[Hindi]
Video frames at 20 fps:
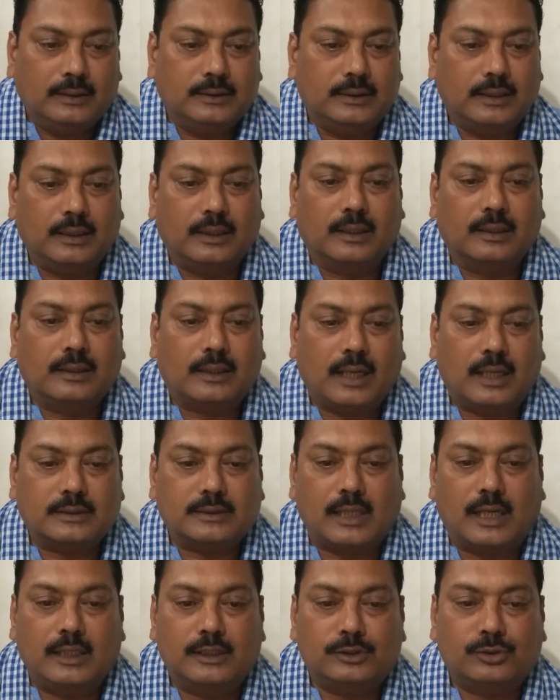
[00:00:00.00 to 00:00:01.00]
ये लंका
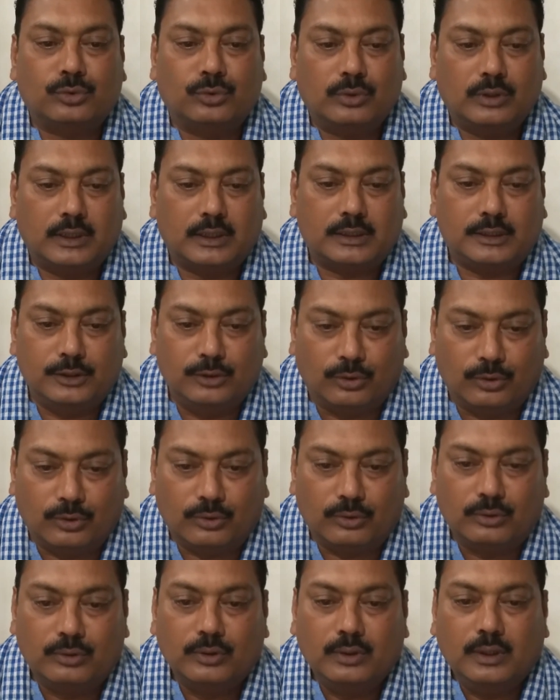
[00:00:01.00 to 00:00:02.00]
चाहे सोने की
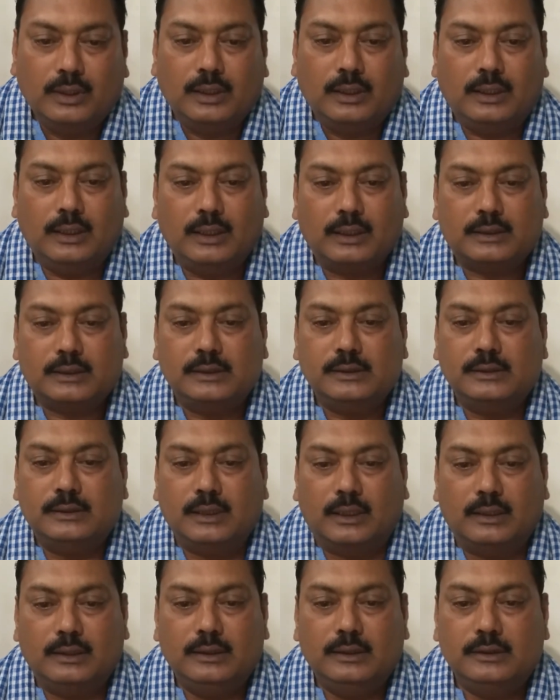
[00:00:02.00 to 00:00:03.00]
हो लेकिन
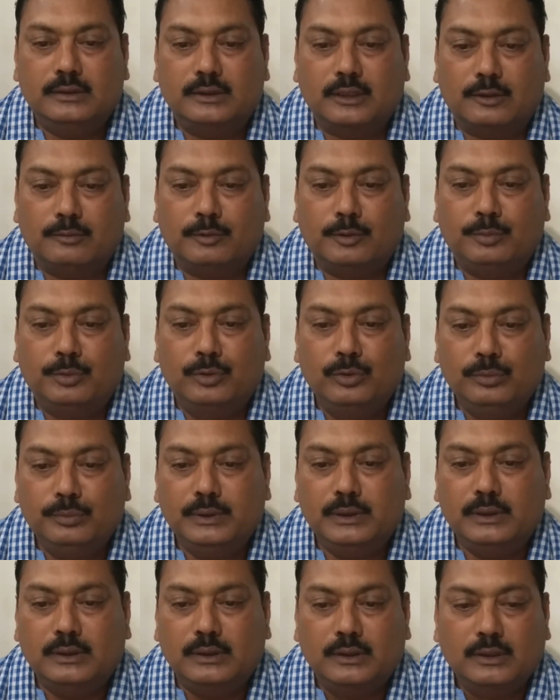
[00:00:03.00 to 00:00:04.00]
जननी
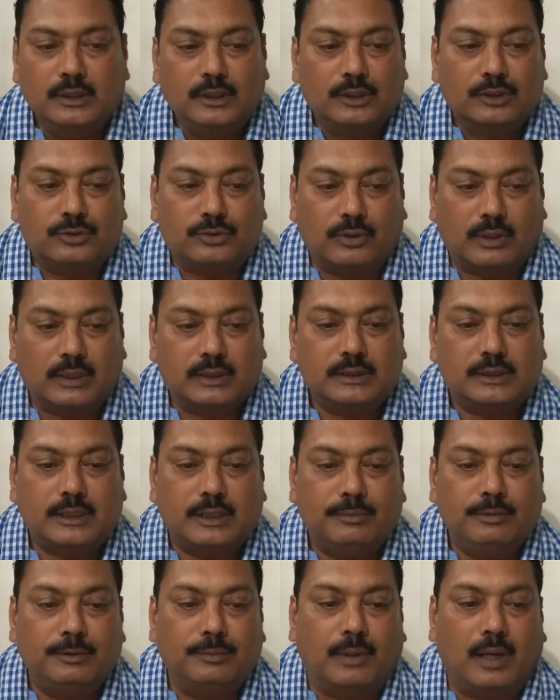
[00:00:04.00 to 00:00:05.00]
जन्मभूमि स्वर्ग
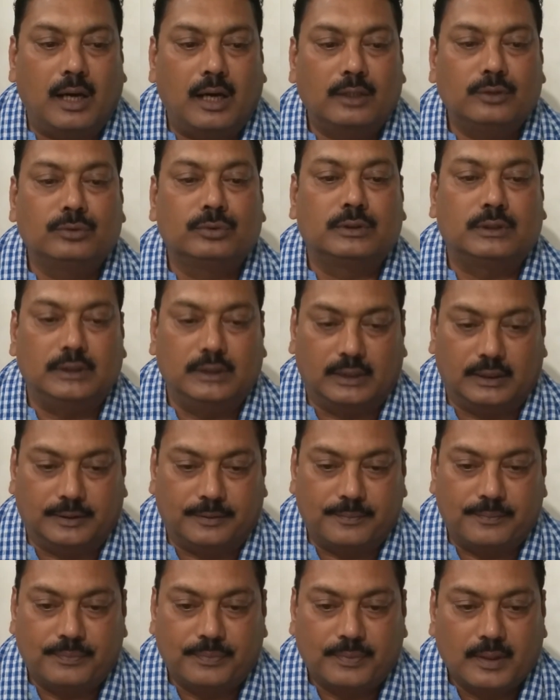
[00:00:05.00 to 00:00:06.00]
से भी महान होती
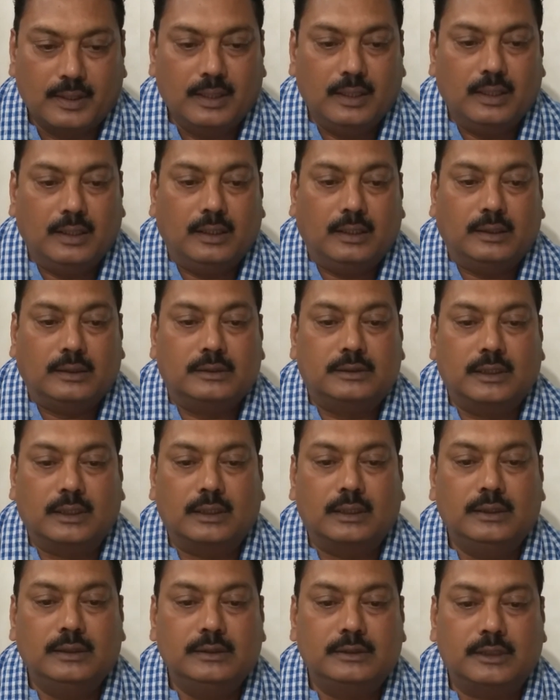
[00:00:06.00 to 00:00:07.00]
है
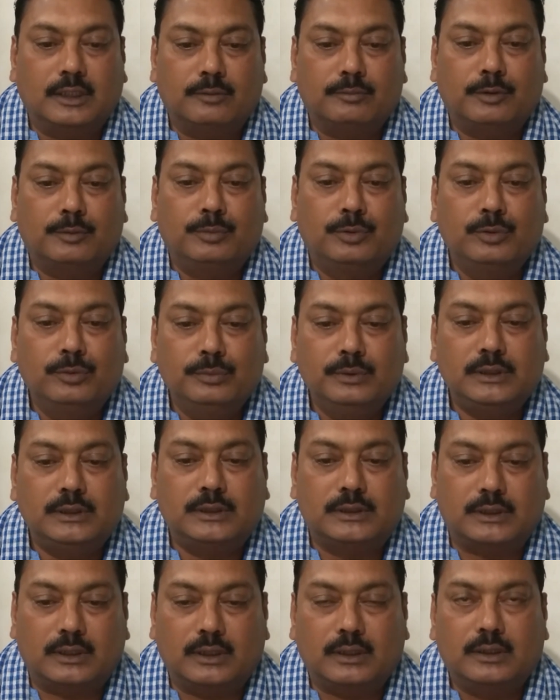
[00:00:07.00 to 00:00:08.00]
जननी
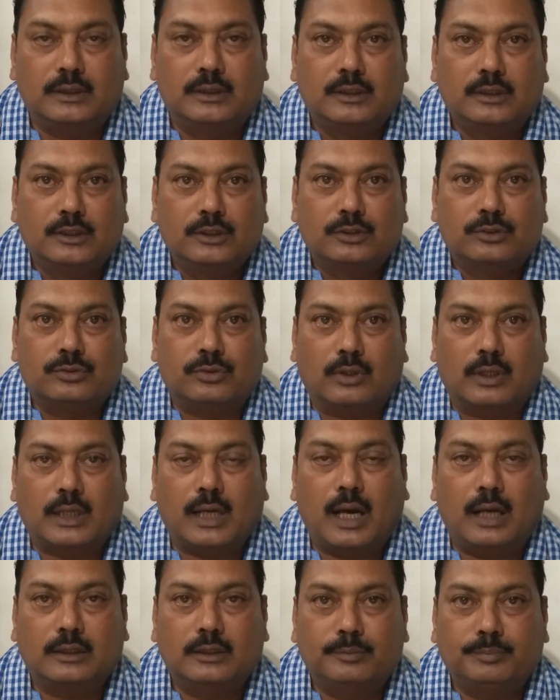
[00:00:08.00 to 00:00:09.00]
जन्मभूमिश्च
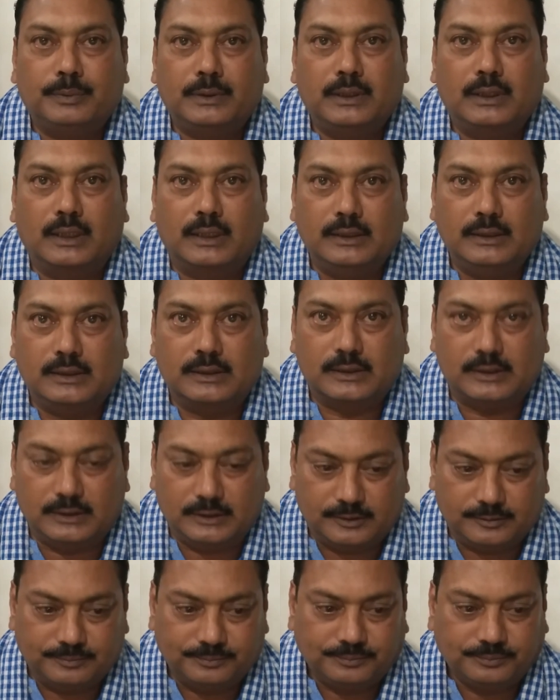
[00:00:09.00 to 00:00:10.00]
स्वर्गादपि
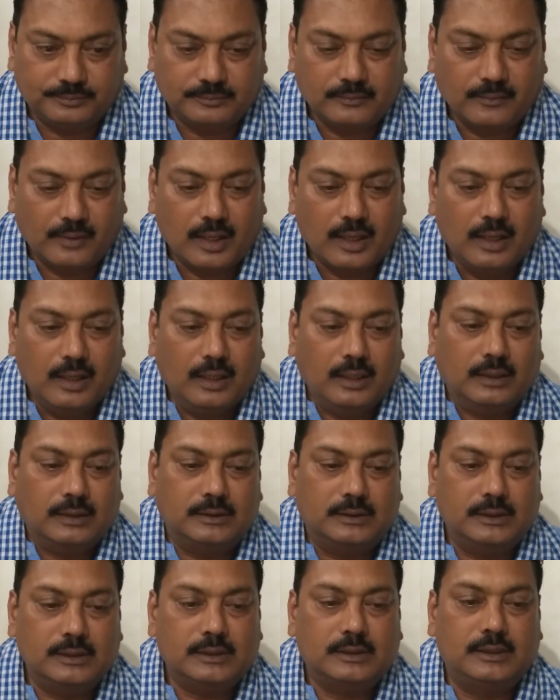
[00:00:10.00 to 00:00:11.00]
गरीयसी
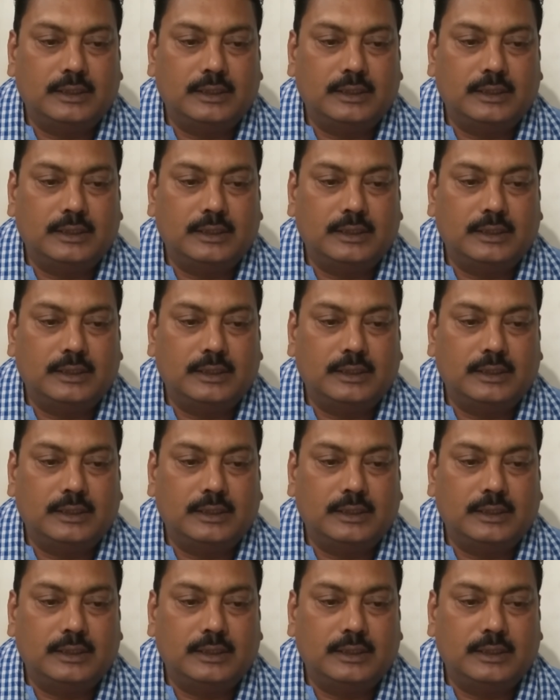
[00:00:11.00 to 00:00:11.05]
जिस